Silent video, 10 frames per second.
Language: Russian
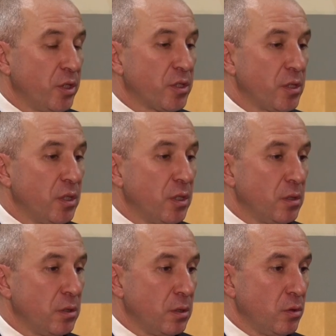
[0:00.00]
если,
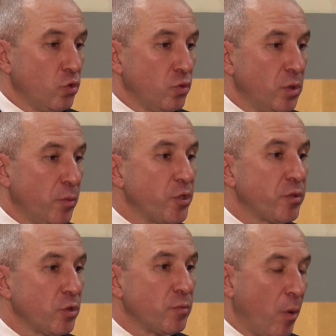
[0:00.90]
э, ну,
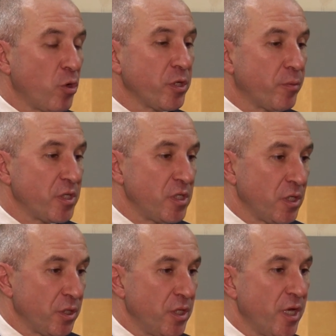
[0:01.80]
допустим, вот помощник
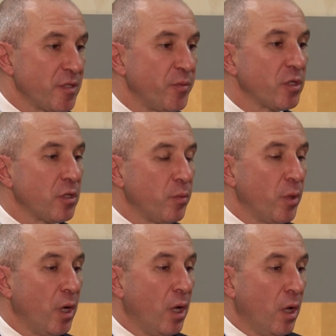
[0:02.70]
президента, да, инспектор
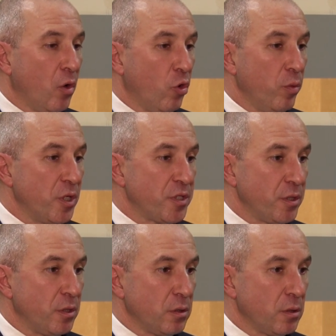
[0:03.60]
по
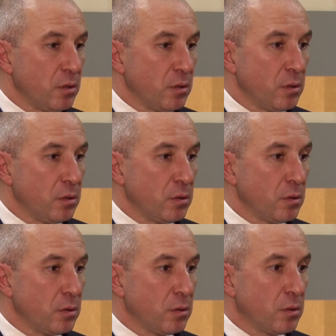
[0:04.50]
области,
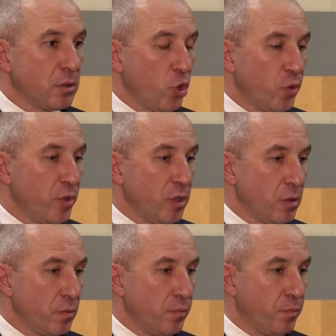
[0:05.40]
э, с
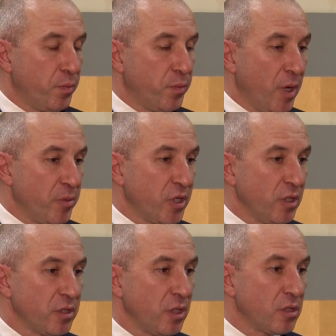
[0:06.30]
людьми
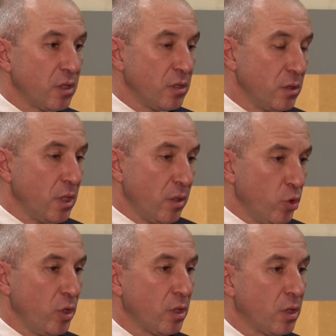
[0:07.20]
пообщался, это
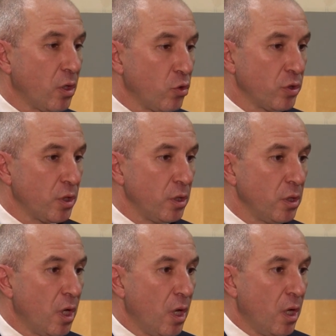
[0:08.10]
наиболее короткий